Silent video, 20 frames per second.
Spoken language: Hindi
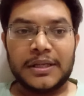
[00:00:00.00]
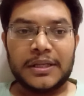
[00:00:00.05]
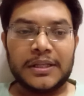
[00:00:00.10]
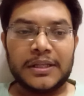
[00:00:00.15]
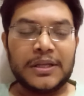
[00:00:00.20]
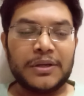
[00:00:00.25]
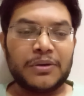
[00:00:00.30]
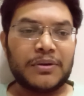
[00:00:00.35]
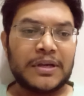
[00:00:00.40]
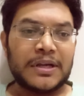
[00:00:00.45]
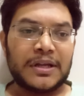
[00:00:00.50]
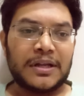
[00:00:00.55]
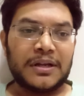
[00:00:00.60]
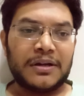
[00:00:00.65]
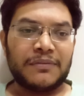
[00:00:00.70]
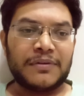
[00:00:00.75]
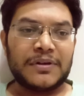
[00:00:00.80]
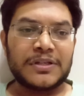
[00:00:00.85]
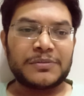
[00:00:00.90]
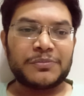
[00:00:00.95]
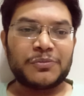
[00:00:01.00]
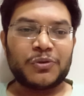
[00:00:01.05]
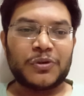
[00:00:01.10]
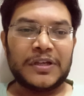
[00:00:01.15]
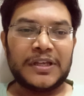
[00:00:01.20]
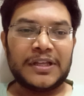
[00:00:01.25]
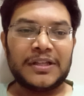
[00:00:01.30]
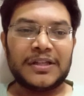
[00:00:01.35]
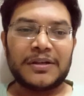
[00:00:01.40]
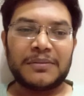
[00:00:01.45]
देखो एडवांस
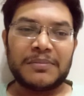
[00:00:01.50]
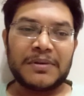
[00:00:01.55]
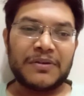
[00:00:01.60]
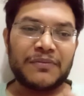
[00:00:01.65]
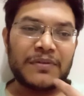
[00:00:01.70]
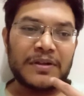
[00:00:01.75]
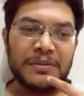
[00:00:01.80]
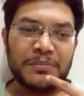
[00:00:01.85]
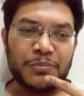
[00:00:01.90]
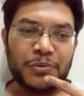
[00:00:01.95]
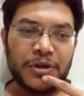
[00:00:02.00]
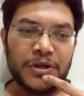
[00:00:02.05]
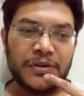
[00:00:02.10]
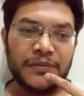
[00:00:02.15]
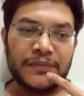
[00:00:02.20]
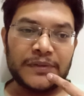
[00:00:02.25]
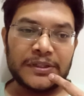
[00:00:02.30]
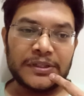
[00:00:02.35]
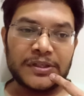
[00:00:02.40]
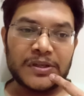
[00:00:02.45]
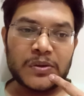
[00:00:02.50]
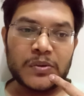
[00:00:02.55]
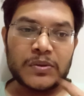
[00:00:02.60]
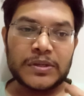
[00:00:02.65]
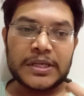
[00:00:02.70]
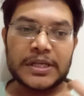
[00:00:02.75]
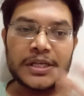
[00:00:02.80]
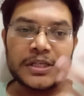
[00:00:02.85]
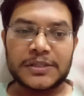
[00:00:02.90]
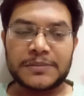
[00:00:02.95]
बुकिंग लगभग वन पॉइंट वन करोड़
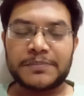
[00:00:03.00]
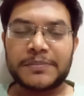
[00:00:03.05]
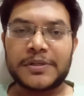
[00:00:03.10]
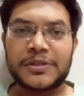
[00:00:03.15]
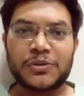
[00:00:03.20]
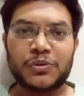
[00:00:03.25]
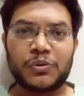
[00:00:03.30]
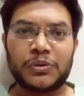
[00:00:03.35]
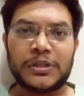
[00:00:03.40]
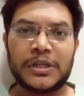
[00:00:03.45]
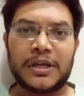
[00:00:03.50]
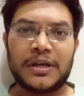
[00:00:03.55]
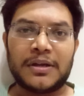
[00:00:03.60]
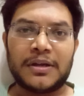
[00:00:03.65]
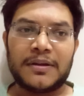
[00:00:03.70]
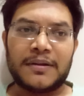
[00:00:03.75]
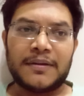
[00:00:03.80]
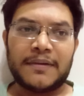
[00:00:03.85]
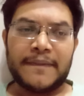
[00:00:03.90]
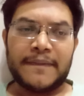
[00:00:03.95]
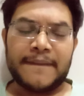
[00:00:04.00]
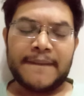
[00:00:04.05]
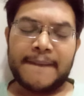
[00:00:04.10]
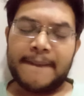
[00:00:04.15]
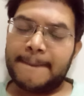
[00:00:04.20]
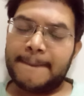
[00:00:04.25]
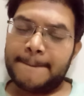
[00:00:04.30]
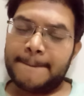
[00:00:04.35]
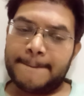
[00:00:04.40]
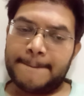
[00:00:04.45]
के आसपास होना
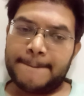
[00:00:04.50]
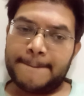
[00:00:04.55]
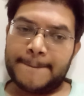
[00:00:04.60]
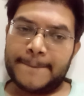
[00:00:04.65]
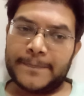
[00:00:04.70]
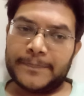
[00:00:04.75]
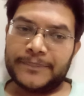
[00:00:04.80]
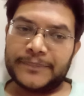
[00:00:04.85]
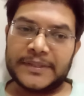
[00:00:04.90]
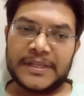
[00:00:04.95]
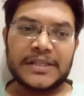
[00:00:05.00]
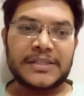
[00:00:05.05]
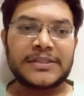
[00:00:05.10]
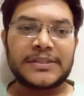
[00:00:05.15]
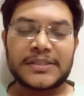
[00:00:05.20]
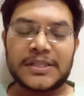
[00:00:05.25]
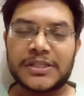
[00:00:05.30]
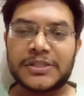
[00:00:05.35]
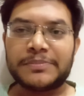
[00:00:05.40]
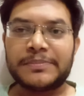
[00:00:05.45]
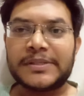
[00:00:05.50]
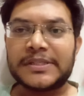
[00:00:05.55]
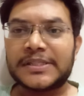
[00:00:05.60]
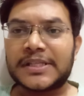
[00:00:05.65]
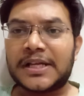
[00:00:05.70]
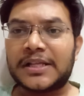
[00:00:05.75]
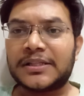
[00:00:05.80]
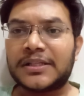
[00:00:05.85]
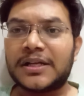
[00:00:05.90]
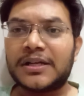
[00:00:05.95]
क्या सच में
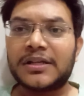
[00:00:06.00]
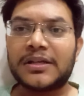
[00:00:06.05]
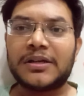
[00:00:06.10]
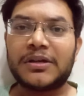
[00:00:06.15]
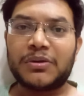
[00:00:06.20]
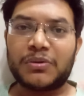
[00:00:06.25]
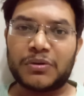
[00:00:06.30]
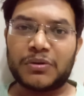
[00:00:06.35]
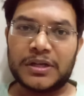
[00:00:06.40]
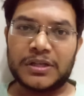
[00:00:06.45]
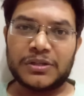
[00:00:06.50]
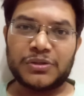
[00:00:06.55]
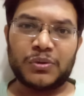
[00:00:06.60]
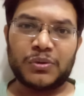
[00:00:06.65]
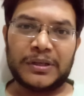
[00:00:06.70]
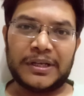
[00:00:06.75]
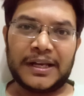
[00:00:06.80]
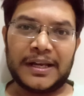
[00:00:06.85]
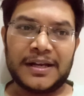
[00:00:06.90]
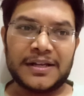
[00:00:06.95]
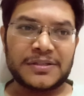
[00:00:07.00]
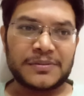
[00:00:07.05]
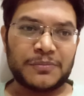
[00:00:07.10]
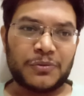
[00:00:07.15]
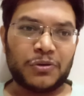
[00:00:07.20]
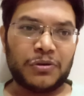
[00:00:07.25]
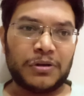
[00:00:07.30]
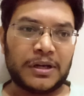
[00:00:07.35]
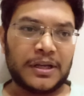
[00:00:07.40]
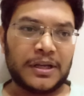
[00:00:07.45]
सात आठ करोड़ का जो ट्रेड्स
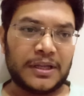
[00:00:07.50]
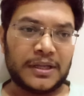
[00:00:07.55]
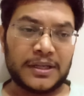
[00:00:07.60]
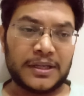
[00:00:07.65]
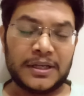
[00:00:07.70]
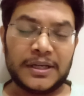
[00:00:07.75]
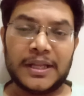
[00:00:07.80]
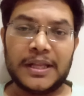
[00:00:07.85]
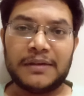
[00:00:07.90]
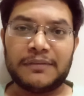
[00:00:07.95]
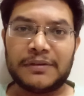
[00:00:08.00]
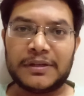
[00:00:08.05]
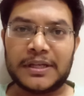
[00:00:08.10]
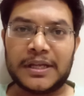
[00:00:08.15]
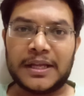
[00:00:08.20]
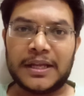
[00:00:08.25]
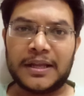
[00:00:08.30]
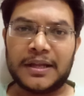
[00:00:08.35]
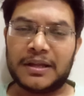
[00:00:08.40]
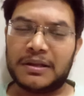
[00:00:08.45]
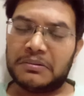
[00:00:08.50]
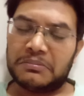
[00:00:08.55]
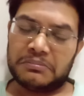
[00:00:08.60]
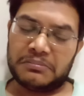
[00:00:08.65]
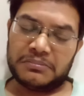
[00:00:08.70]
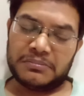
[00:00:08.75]
बोल रहे हैं कि डे वन आएगा